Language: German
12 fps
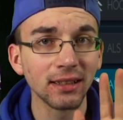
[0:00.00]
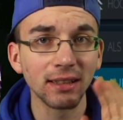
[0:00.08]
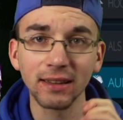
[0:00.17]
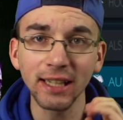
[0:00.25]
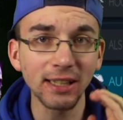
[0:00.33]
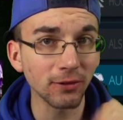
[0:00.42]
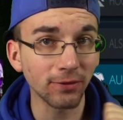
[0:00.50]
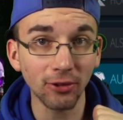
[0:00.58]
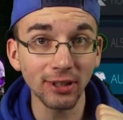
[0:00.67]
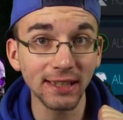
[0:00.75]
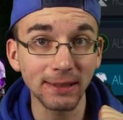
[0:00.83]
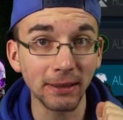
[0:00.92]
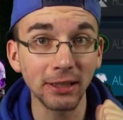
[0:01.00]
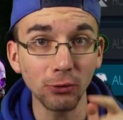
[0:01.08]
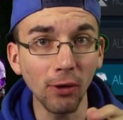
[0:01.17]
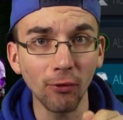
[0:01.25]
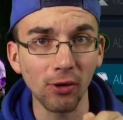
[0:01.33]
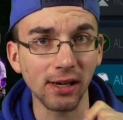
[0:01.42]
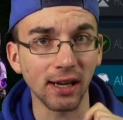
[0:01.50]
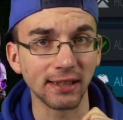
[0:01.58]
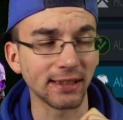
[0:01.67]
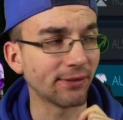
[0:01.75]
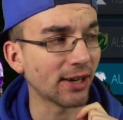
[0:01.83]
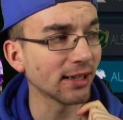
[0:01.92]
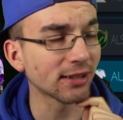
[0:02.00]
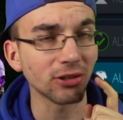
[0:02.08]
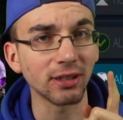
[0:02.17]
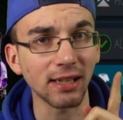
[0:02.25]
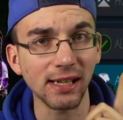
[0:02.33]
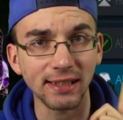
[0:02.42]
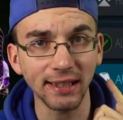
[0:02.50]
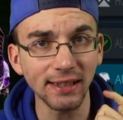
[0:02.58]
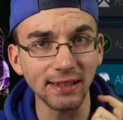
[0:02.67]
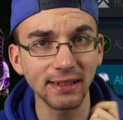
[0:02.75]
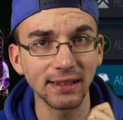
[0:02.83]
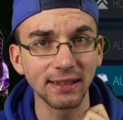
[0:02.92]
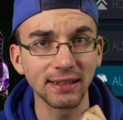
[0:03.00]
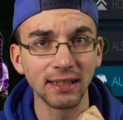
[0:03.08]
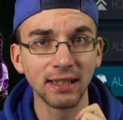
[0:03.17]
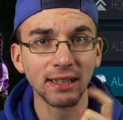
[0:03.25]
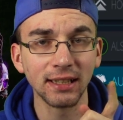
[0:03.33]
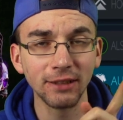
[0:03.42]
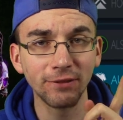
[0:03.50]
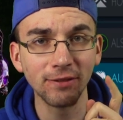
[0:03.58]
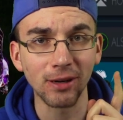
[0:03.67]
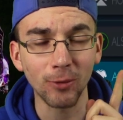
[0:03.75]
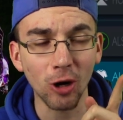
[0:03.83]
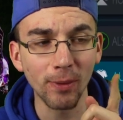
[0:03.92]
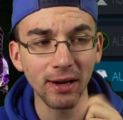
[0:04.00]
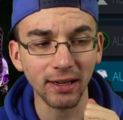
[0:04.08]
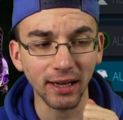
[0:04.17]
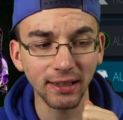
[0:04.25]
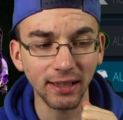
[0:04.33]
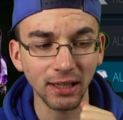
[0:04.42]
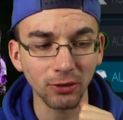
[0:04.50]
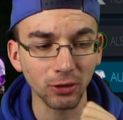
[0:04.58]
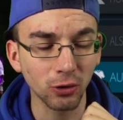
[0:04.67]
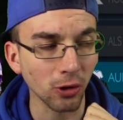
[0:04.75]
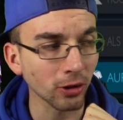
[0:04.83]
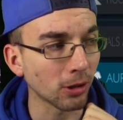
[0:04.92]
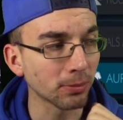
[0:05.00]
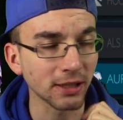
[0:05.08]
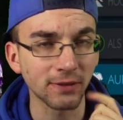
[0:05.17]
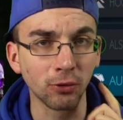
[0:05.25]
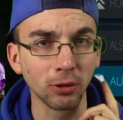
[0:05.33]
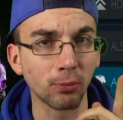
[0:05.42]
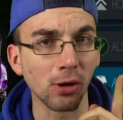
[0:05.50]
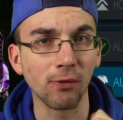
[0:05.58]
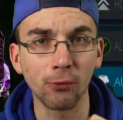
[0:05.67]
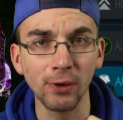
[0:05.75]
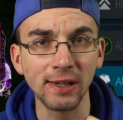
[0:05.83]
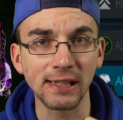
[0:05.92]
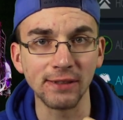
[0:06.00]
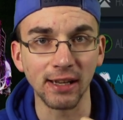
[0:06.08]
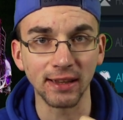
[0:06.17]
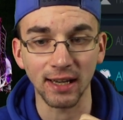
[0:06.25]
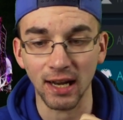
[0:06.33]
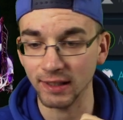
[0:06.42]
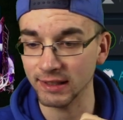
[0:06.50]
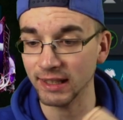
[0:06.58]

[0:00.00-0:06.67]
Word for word: nicht sofort die 20 Uhr Folge ansehen werdet, sondern als erstes in FIFA Mobile reingeht und guckt, ob das Football Freeze Event da ist.